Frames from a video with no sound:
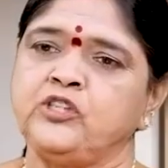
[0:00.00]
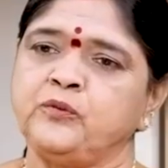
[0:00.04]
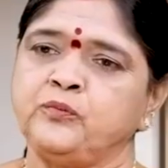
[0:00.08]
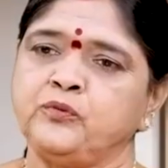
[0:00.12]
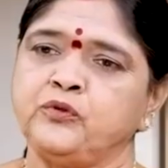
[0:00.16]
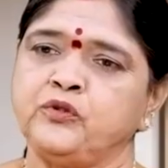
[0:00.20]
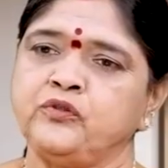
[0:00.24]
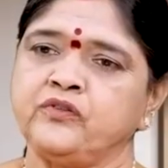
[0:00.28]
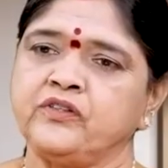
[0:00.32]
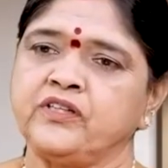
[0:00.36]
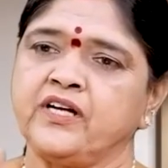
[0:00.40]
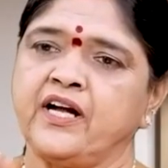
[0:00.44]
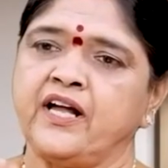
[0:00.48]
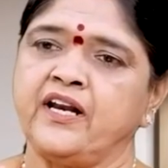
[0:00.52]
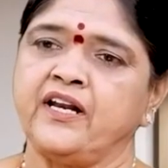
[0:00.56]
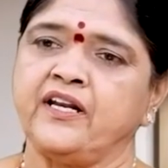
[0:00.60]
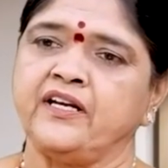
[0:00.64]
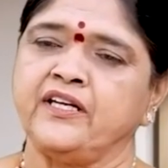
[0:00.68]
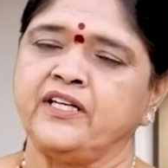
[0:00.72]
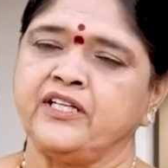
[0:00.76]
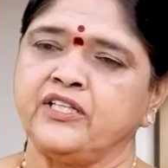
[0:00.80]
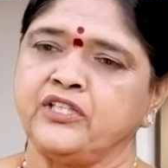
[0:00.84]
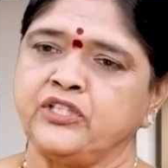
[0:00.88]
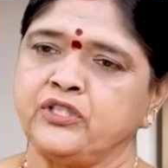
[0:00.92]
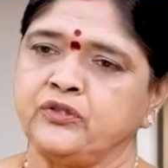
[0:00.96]
ఇది
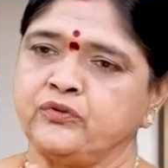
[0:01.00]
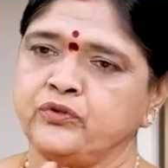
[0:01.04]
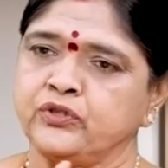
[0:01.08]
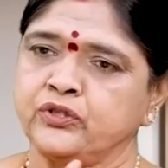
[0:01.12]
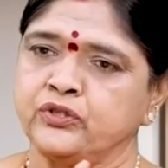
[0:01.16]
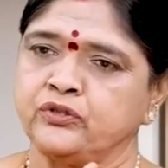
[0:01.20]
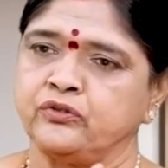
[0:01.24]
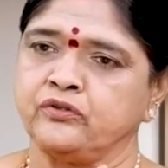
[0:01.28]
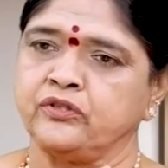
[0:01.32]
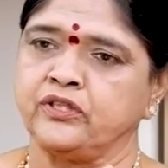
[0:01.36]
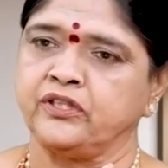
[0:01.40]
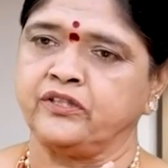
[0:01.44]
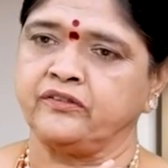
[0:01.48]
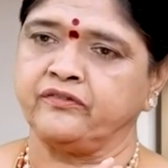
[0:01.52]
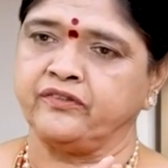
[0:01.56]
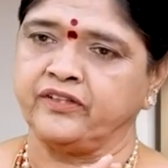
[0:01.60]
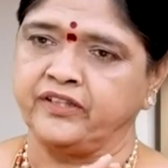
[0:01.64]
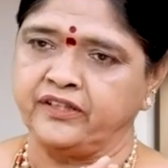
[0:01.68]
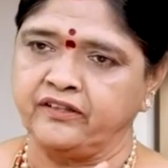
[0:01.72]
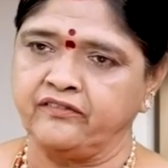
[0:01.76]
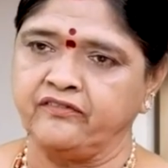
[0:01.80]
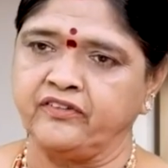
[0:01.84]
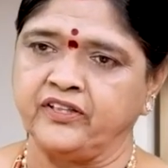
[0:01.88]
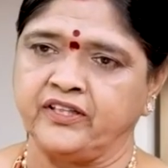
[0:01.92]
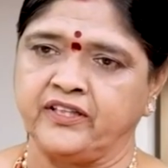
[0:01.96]
పూర్వకాలం నుంచి
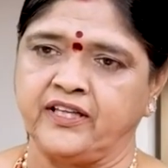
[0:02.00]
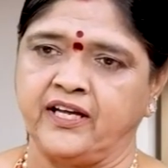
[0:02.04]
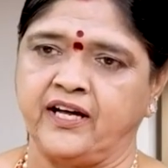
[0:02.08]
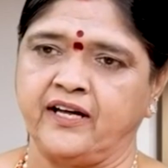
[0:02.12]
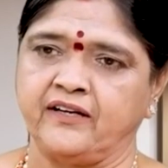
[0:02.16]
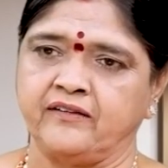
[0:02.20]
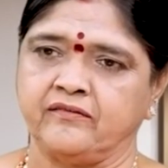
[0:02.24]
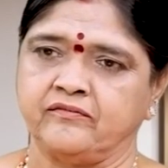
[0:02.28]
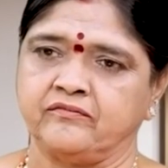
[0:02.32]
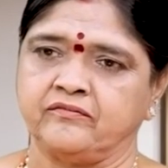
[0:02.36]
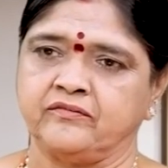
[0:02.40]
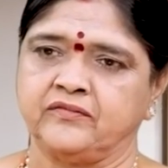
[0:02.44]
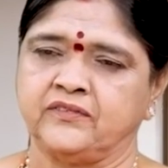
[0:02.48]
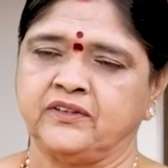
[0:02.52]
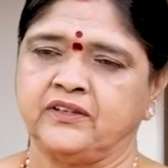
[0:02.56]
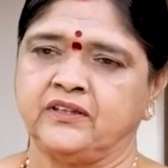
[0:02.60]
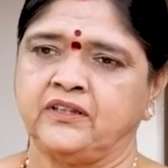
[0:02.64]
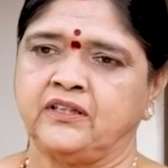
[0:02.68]
వస్తున్నటువంటి విధానం